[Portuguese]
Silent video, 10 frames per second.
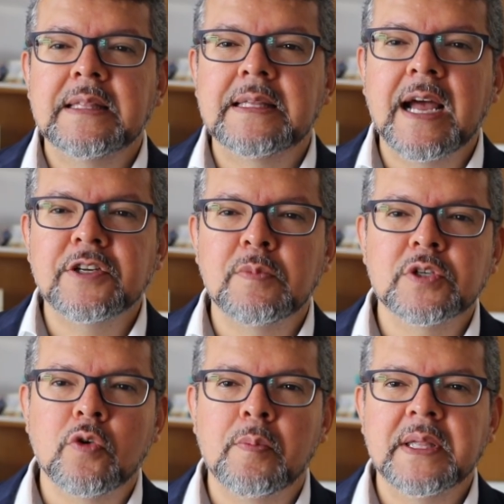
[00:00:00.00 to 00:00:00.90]
traz
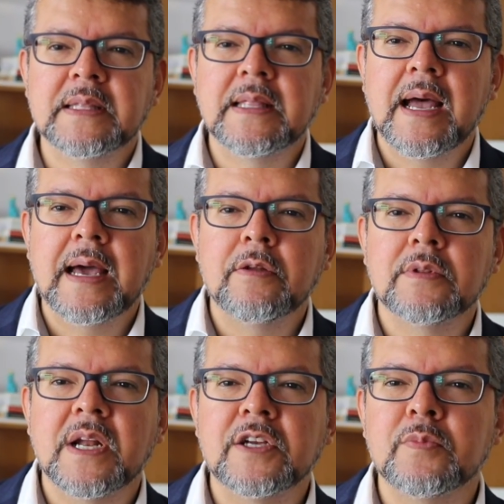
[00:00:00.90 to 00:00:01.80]
mais comentário,
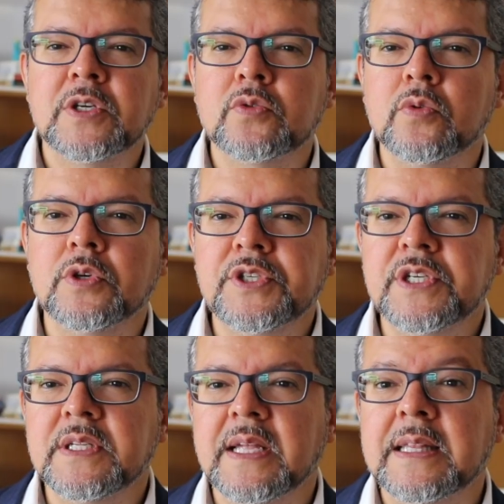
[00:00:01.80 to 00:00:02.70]
traz mais
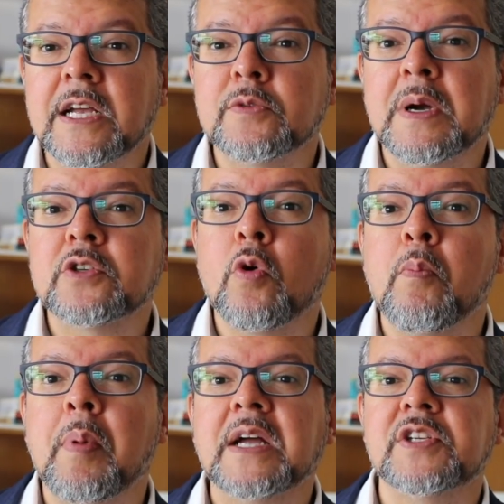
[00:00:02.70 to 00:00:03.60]
curtida, traz mais
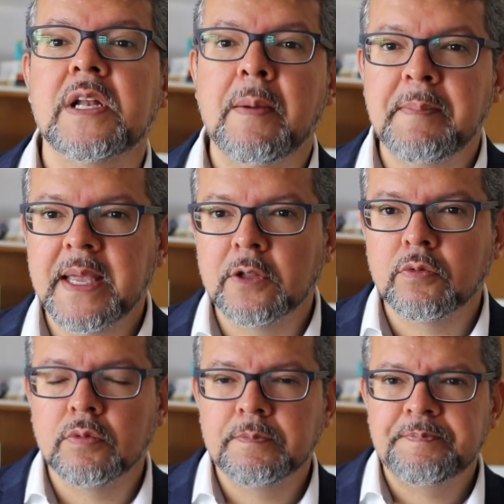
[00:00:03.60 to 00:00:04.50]

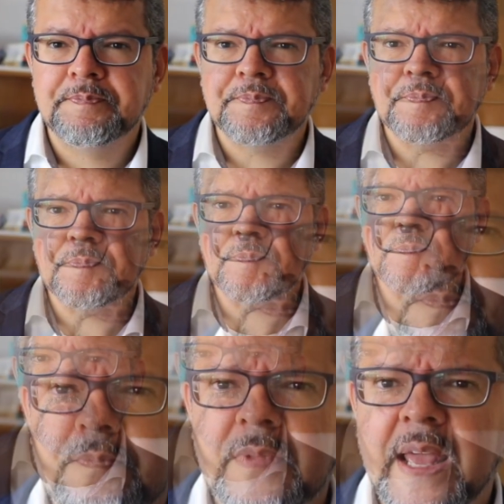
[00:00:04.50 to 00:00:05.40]
compartilhamento.
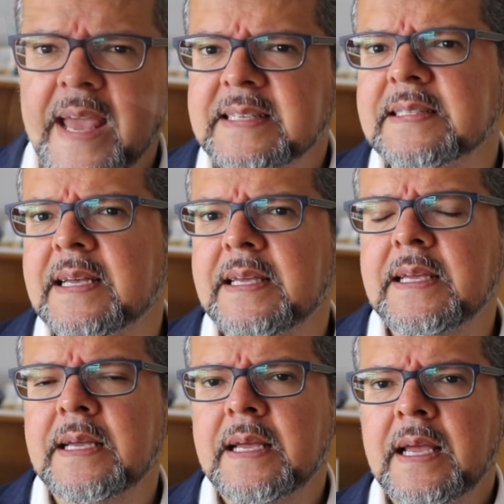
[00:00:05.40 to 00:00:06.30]
Essa
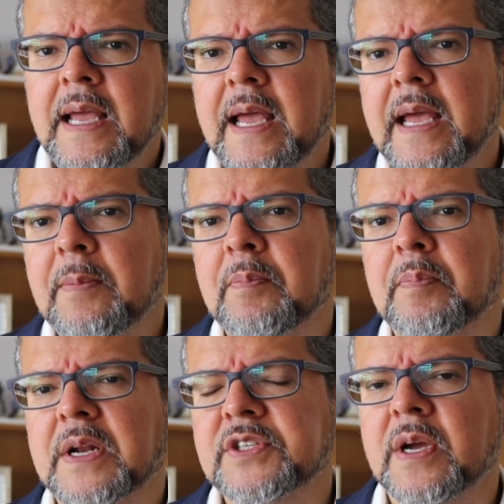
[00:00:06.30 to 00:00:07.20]
aí é
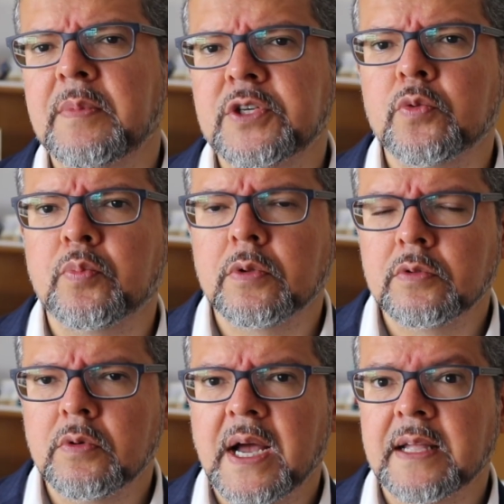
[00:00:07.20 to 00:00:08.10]
praticamente o
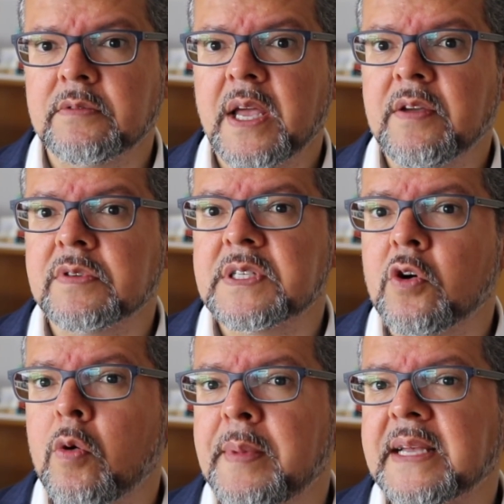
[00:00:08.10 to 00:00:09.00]
pulo do gato. E aí você
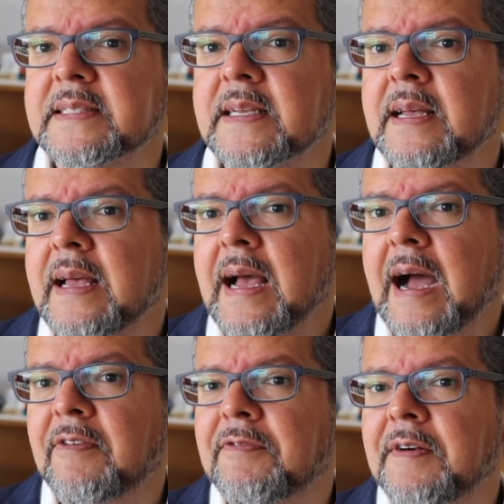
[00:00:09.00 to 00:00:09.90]
começa
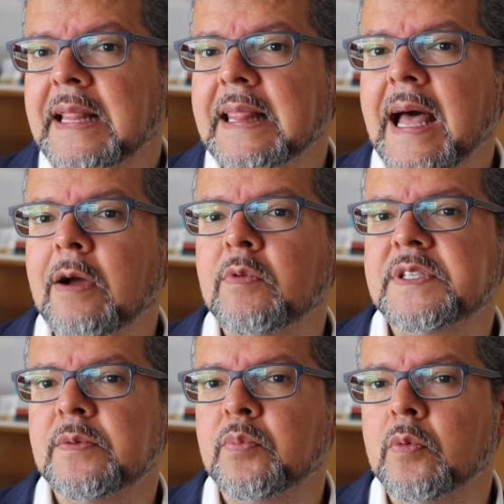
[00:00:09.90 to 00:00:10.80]
a falar com
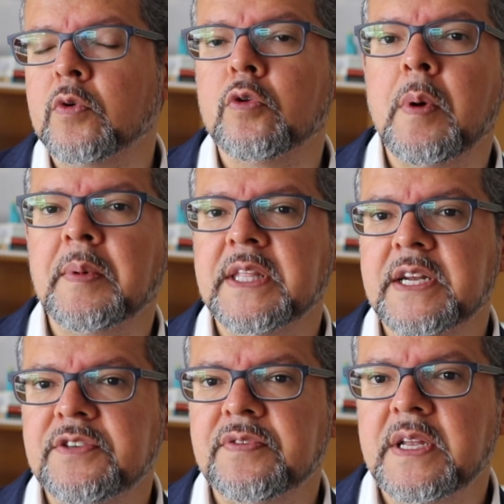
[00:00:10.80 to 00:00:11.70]
esse público de uma
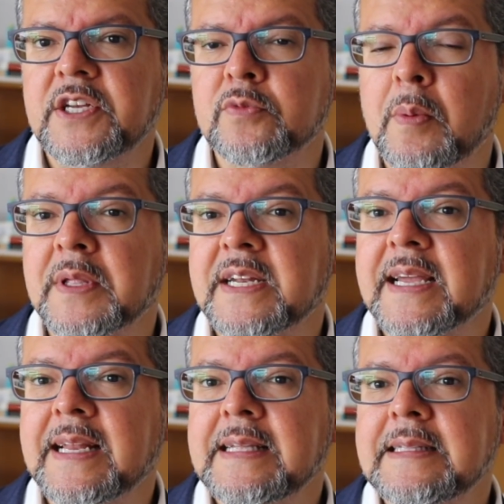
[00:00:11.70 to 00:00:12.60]
maneira diferente, uma
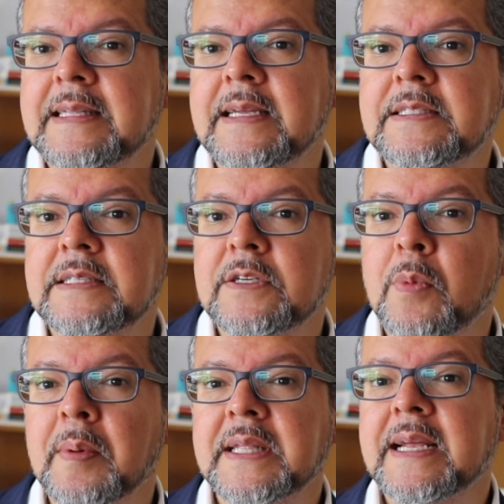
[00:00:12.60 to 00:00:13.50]
maneira que ele entende e
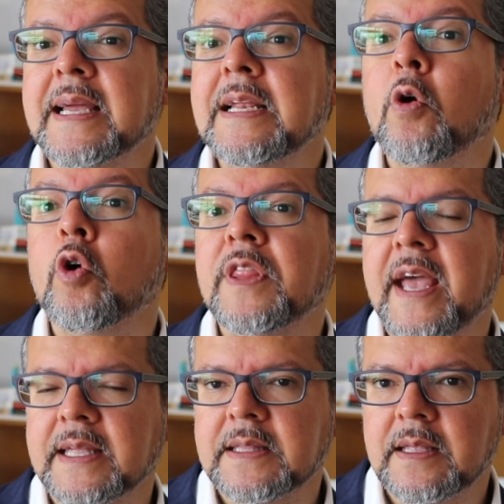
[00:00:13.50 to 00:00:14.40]
uma maneira que ele
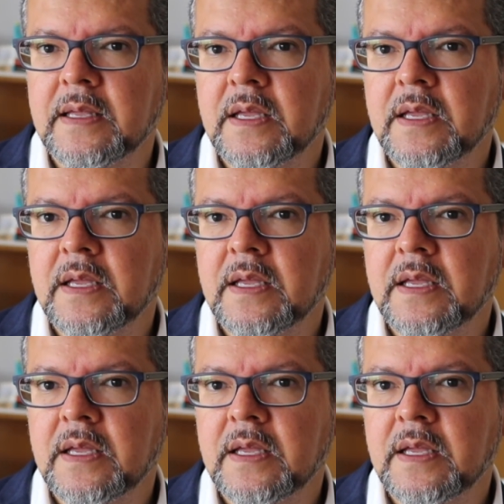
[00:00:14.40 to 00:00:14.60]
conecta.